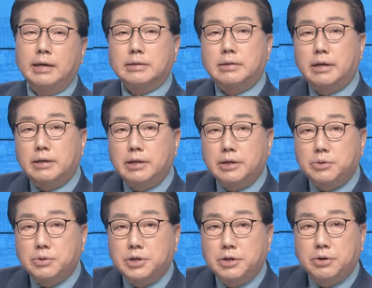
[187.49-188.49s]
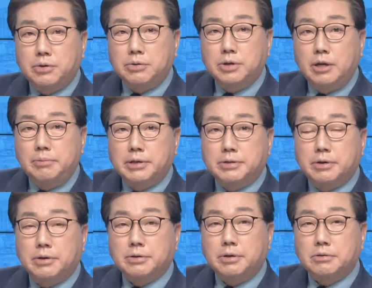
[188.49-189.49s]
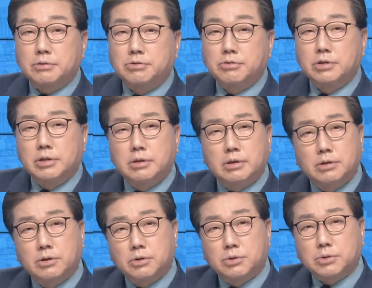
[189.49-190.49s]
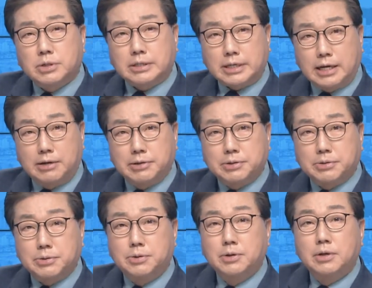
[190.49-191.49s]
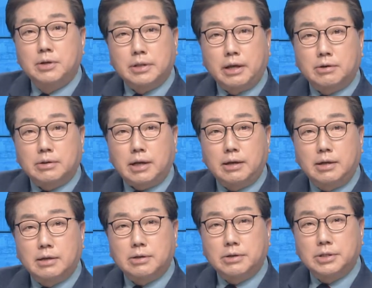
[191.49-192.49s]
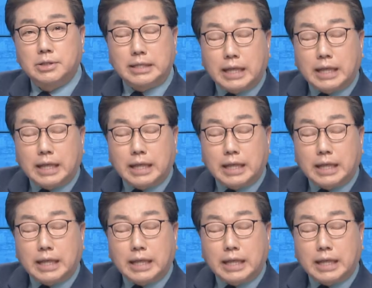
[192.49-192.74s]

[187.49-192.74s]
세대 교체 여론이 일면서 결국 중진들은 여론조사 잘 나왔어도 대거 탈락 것이,